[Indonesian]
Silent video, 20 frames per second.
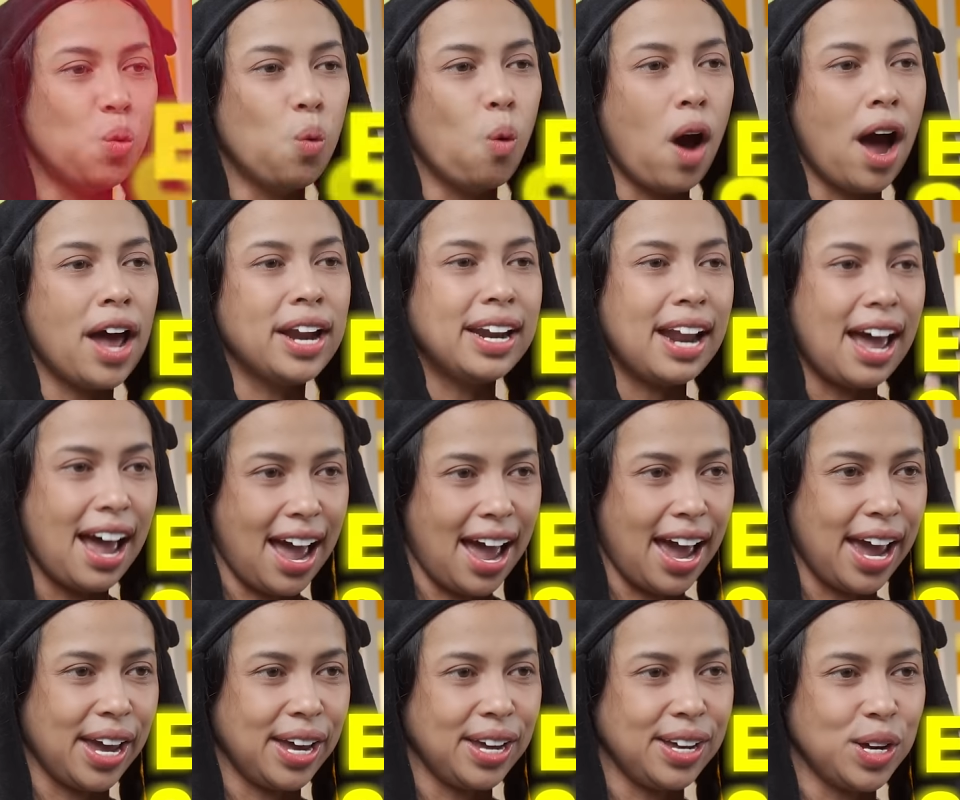one
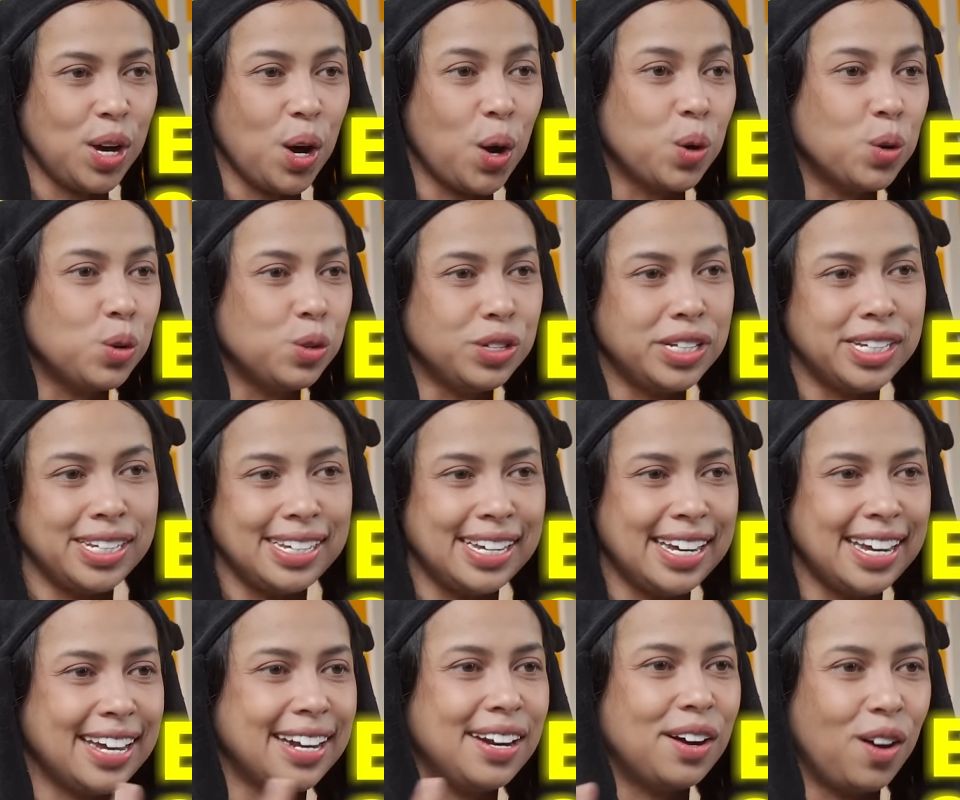eye who
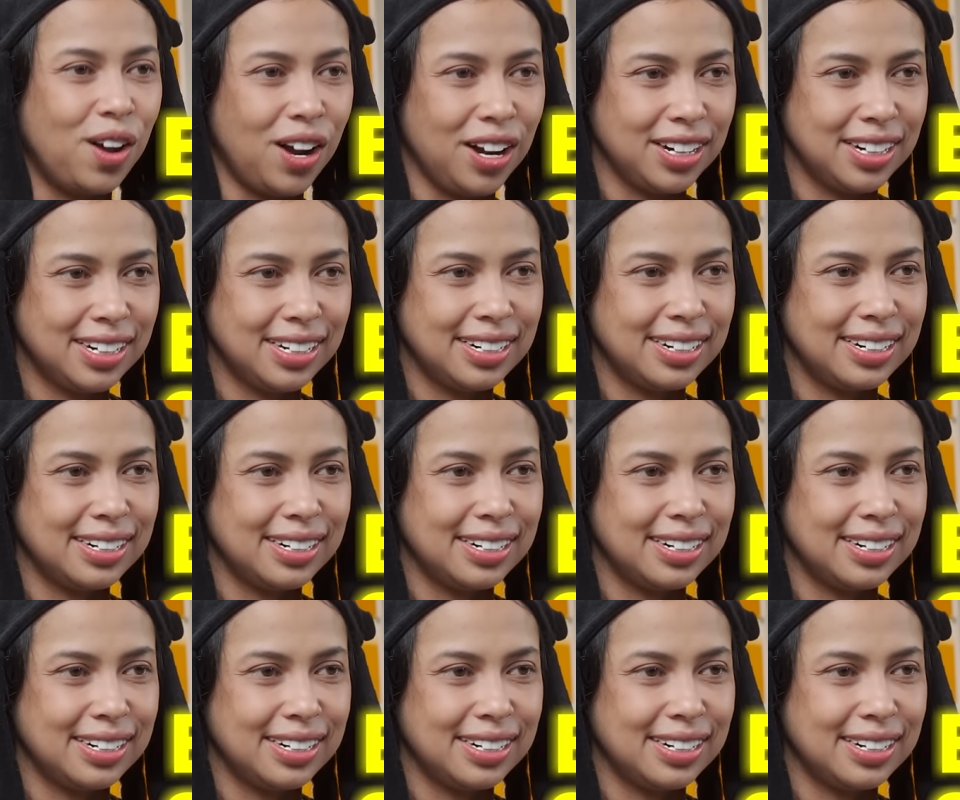see it all